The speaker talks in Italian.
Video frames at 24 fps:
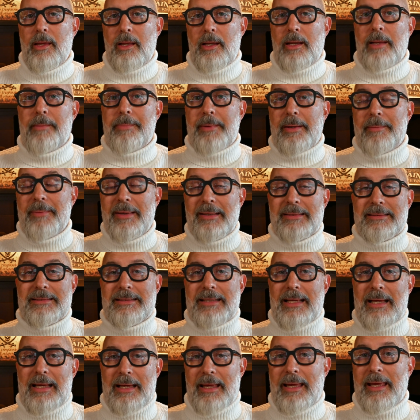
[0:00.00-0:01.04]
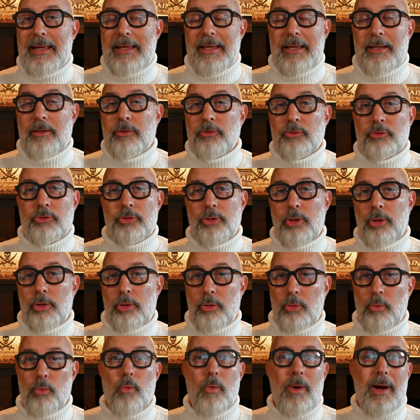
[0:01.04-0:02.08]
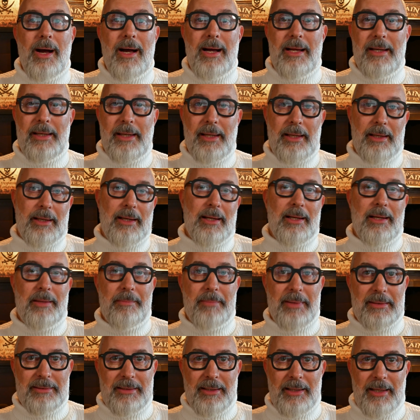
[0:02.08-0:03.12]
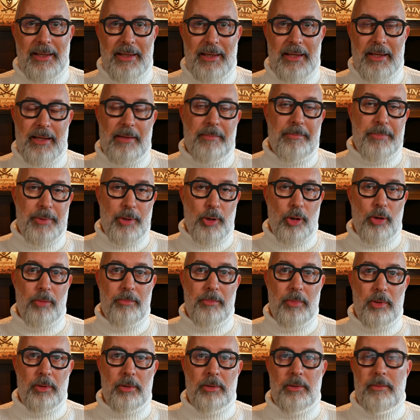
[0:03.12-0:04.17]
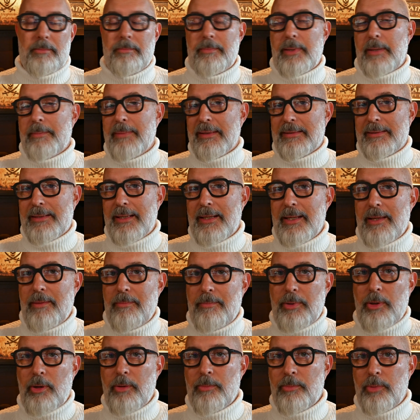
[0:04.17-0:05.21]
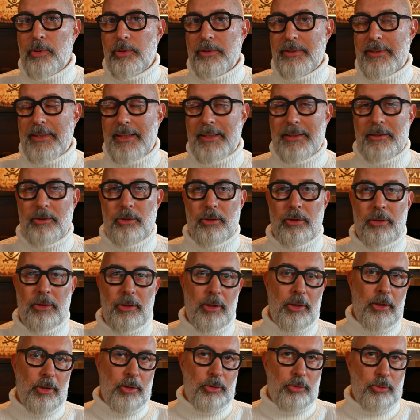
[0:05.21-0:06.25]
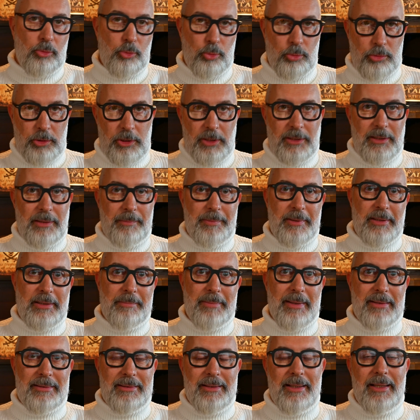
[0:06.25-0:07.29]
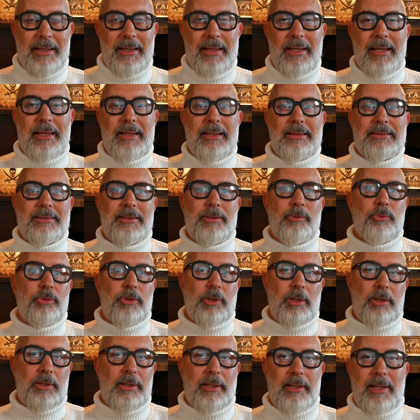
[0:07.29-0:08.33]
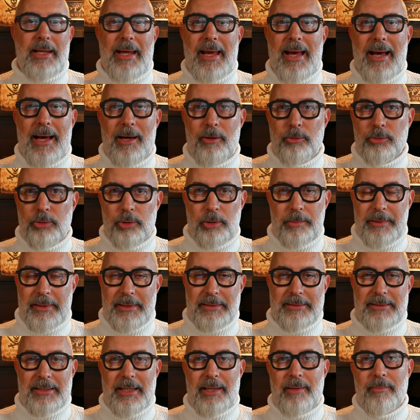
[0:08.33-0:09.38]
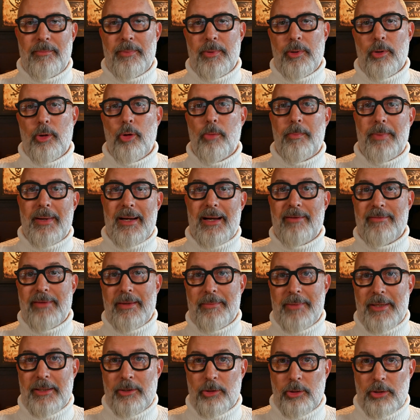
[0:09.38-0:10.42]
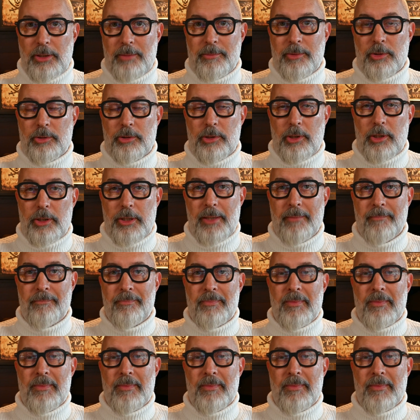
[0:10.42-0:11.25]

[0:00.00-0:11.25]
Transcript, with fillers: La premessa è che non sono uguali alle batterie al piombo. Per batterie in piombo intendo tutti i tipi di batterie che si usano nelle auto, per esempio, o per l'avviamento dei motori,